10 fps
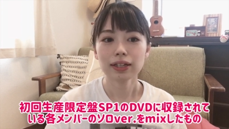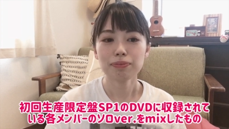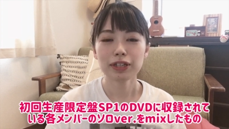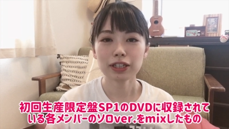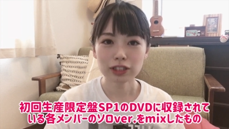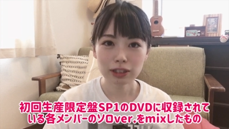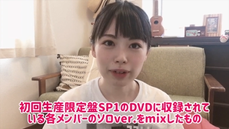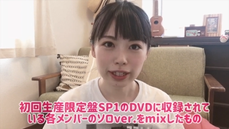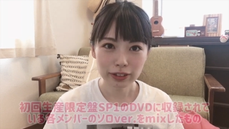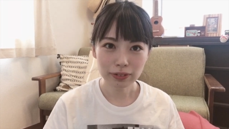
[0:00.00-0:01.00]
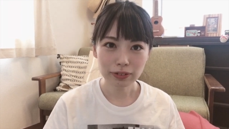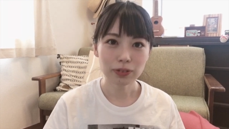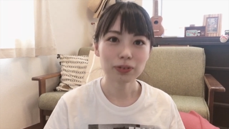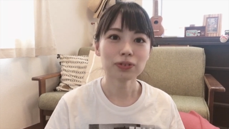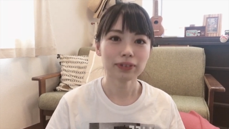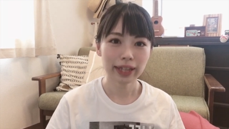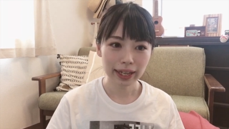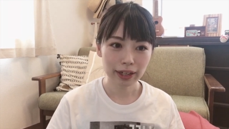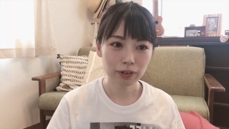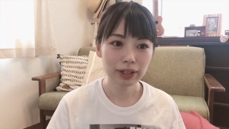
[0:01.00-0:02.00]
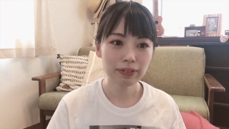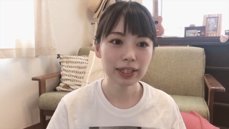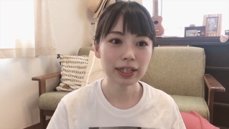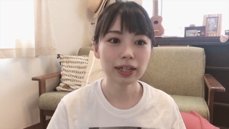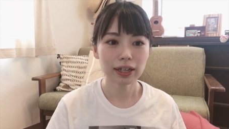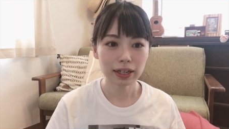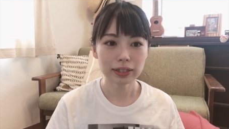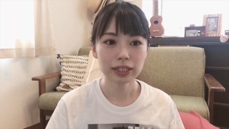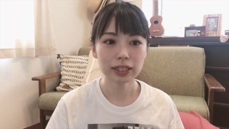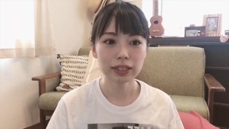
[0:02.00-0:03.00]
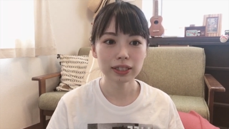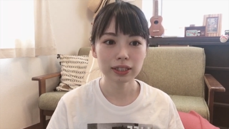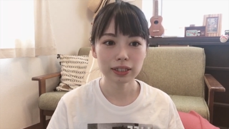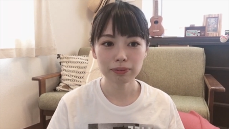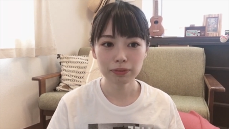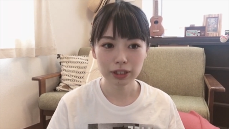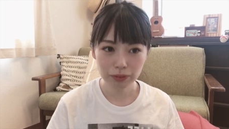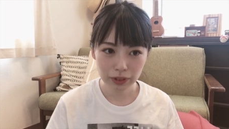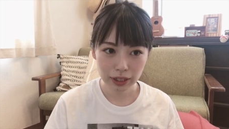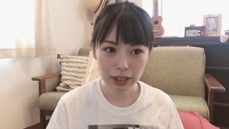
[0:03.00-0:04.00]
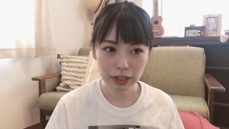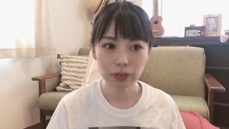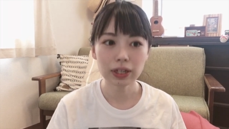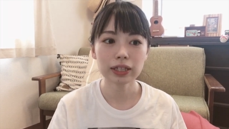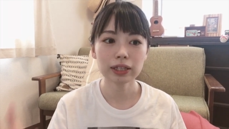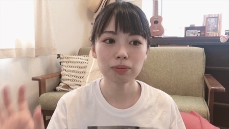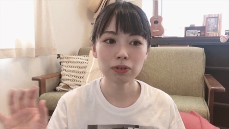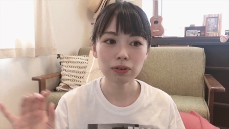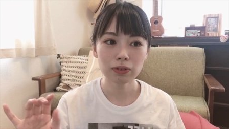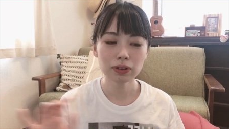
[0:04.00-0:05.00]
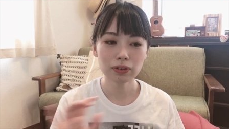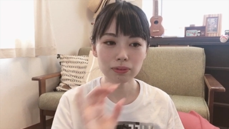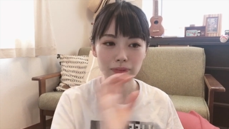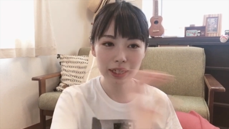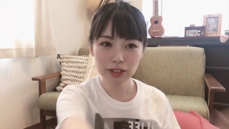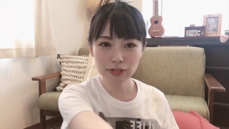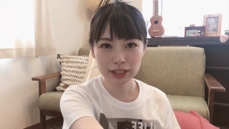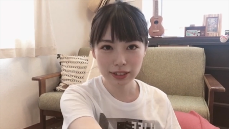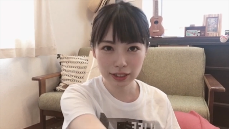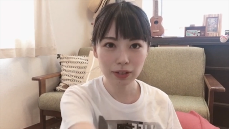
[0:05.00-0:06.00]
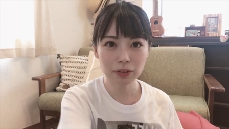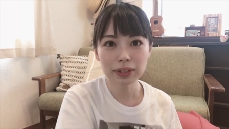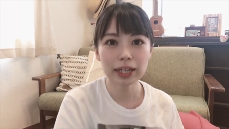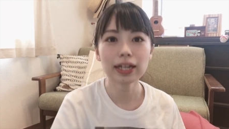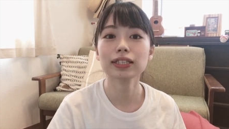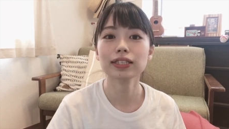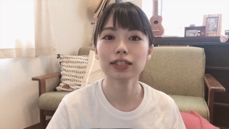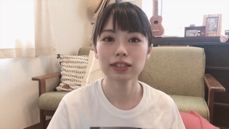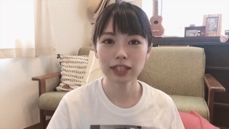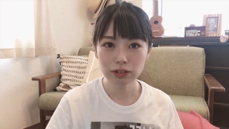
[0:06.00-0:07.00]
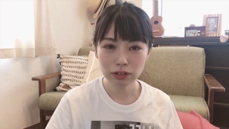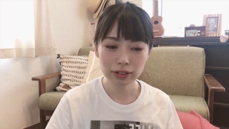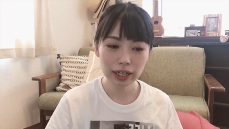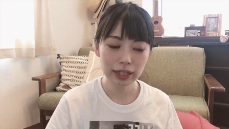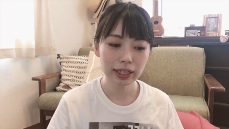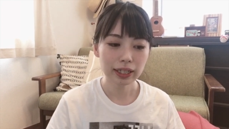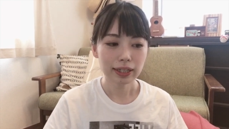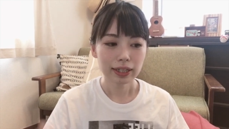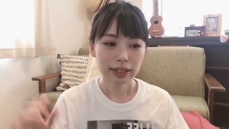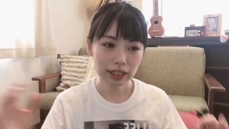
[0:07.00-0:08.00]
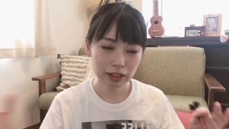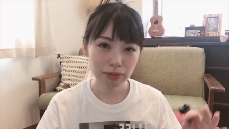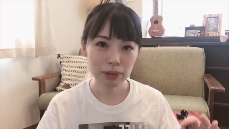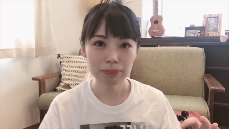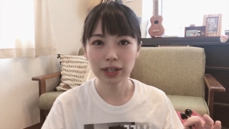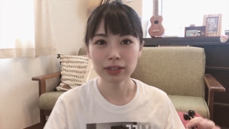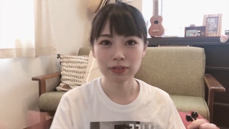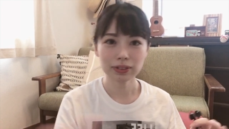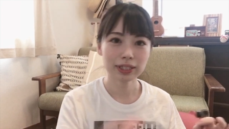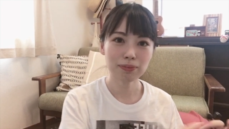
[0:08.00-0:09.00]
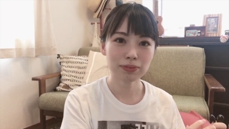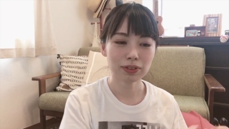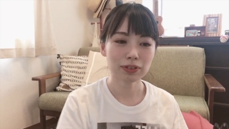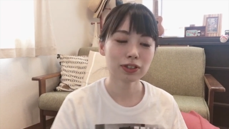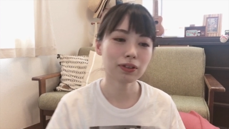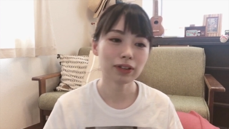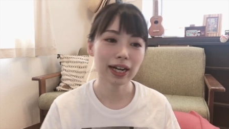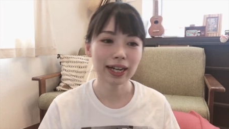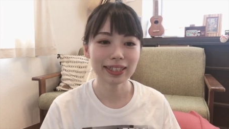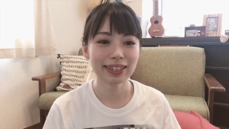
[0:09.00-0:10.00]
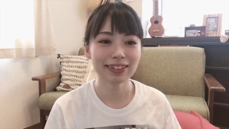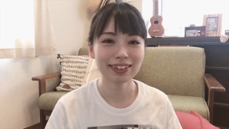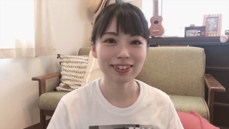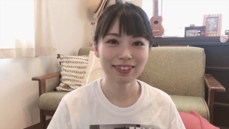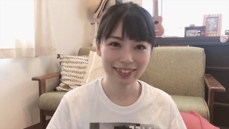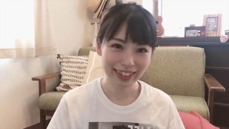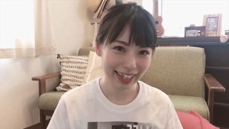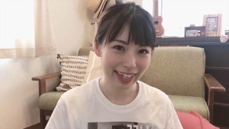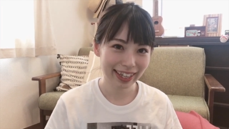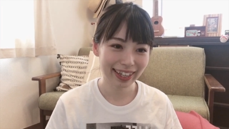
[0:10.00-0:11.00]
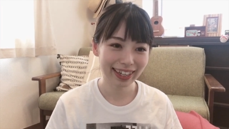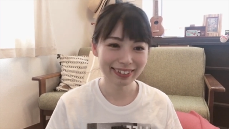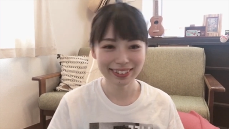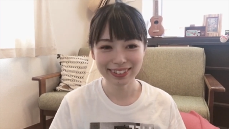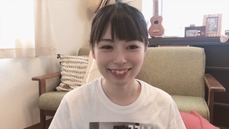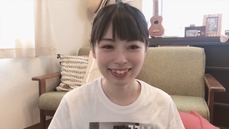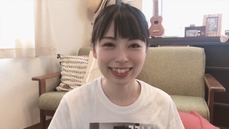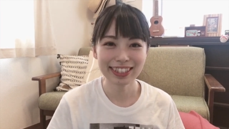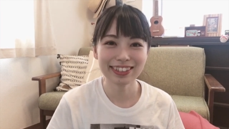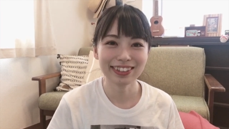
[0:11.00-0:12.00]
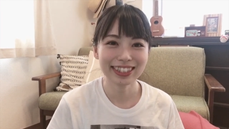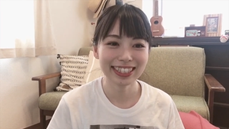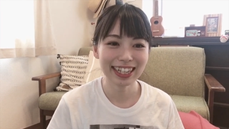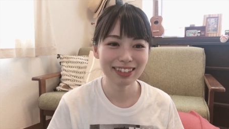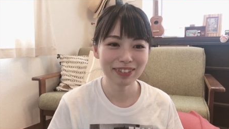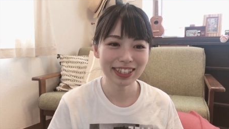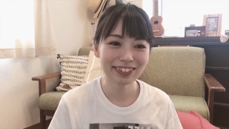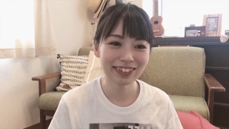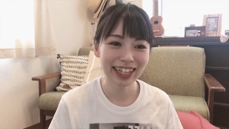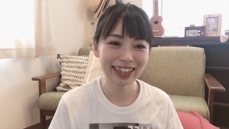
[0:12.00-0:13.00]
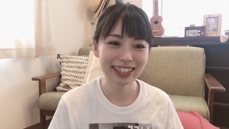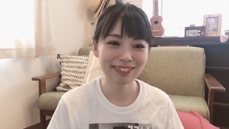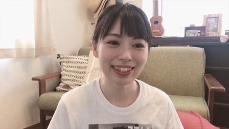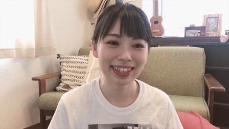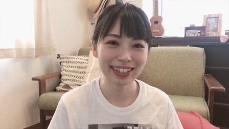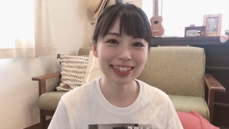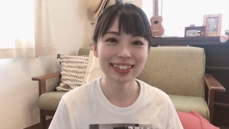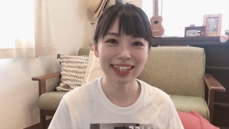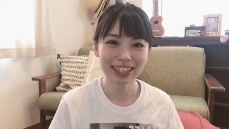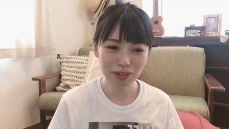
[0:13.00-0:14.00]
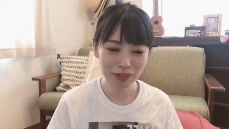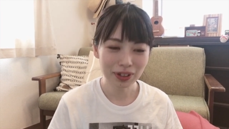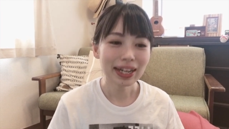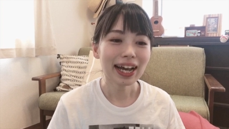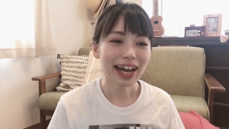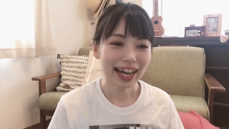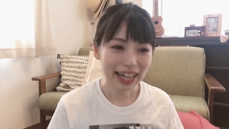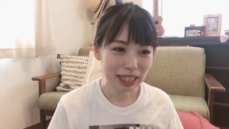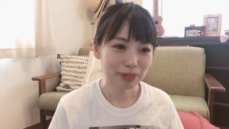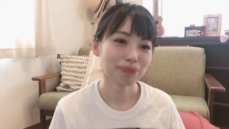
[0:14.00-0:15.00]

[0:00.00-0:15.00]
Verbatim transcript: ミックスバージョンということでこれはだから CDDVD を買ってもこのバージョンはついてこないらしいんですけどその代わり各メンバーの全部のソロが入ってるってことでね私はちょっと違うバージョンを買ってしまったんですけれどもはい